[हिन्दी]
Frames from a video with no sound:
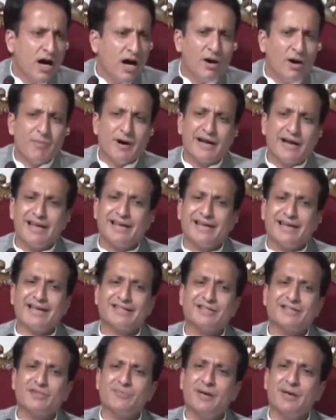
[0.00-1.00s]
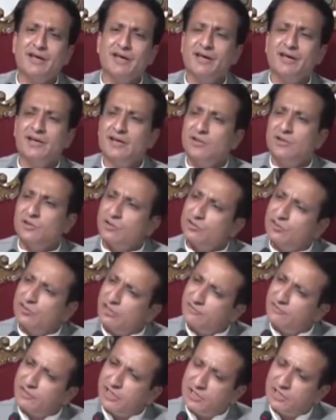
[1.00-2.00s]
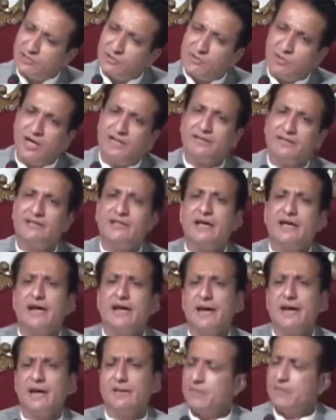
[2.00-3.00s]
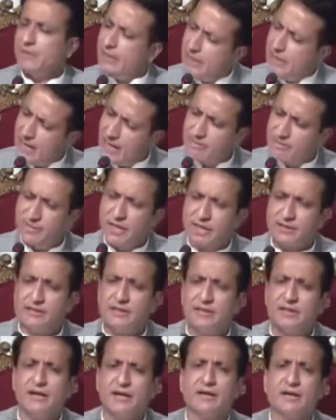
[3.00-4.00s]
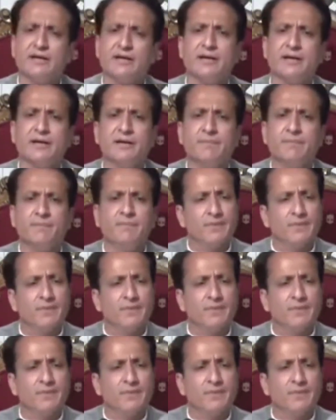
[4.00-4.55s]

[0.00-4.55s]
हमारे केसेस में तो सिर्फ तासुरात दिए गए कि नैब ज्यादा कर रही है